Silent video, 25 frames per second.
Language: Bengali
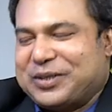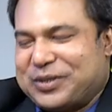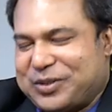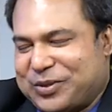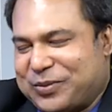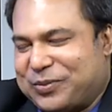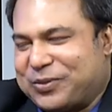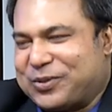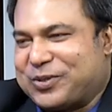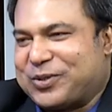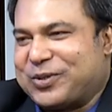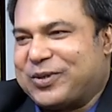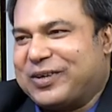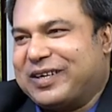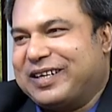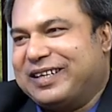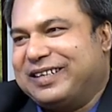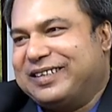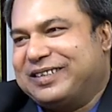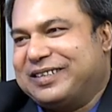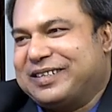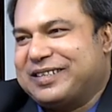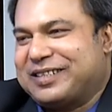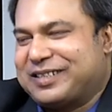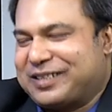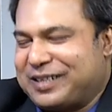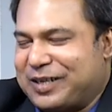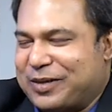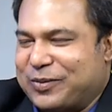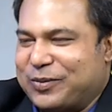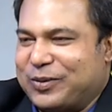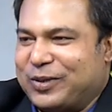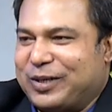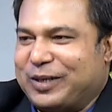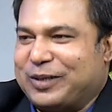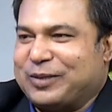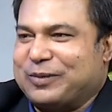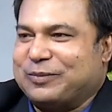শুভ সকাল আসসালামু
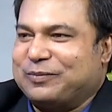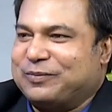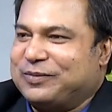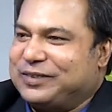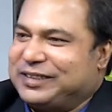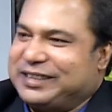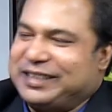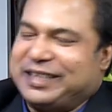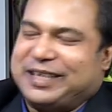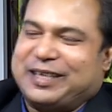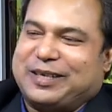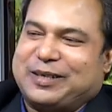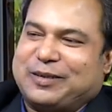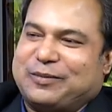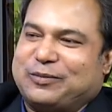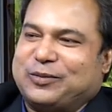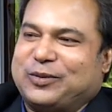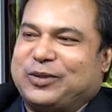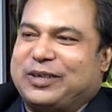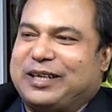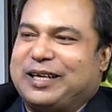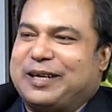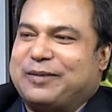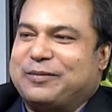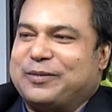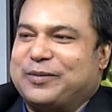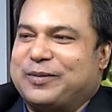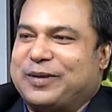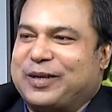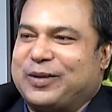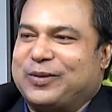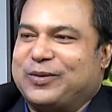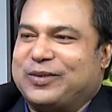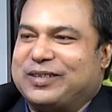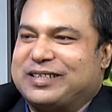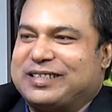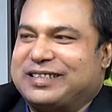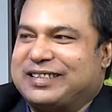আলাইকুম জি আলহামদুলিল্লাহ আমি
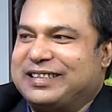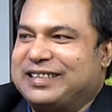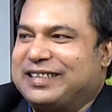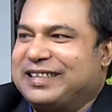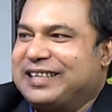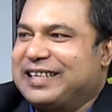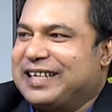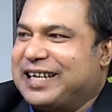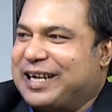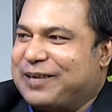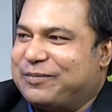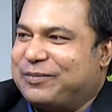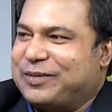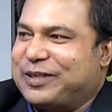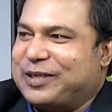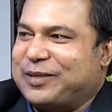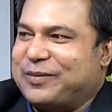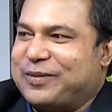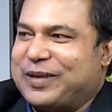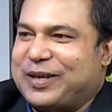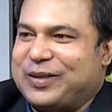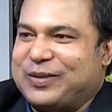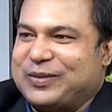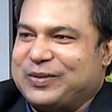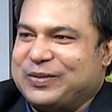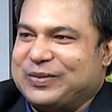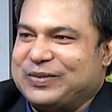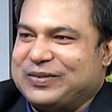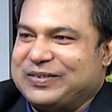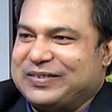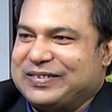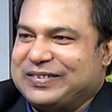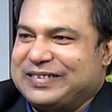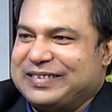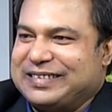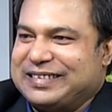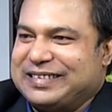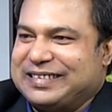ভালো আছি আপনারা ভালো
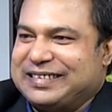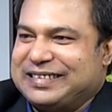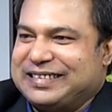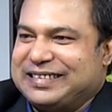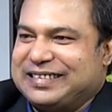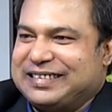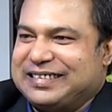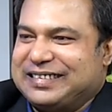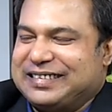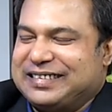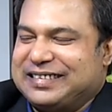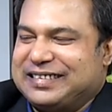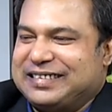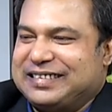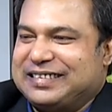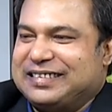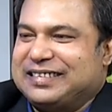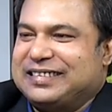অবশ্যই ভালো